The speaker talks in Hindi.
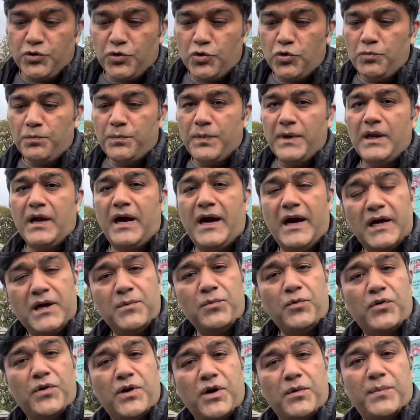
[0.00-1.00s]
शोरूम पे हक
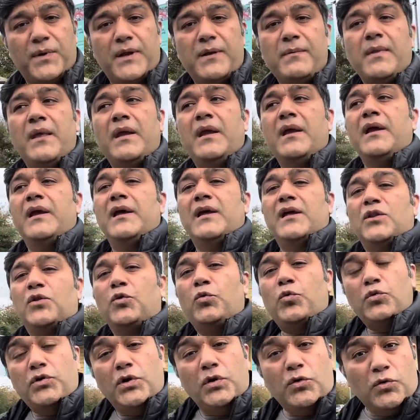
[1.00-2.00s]
मोटर पर तो
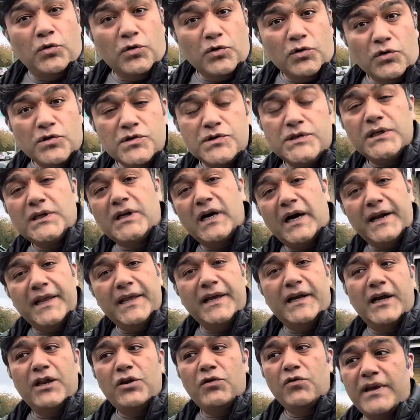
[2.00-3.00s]
उधर कौन कौन सी गाड़ी
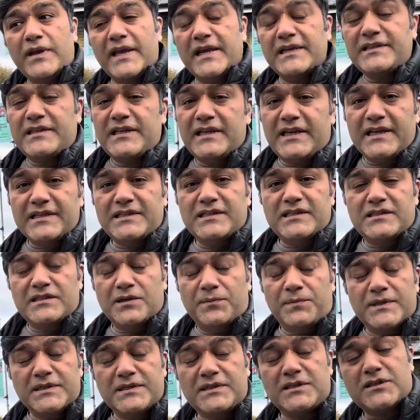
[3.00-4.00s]
खड़ी कैसी कैसी
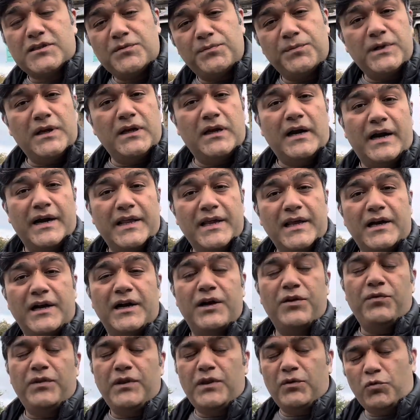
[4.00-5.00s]
ज़बरदस्त किस्म की गाड़ियाँ
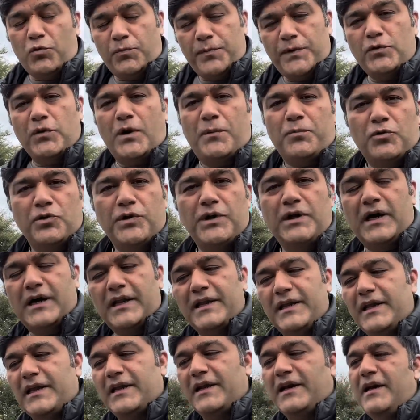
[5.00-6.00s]
खड़ी हुई तो वो भी तो आपको
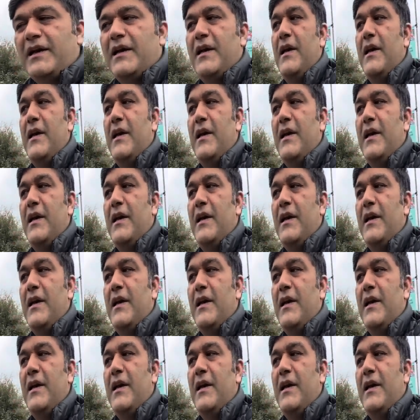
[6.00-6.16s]
दिखानी है ना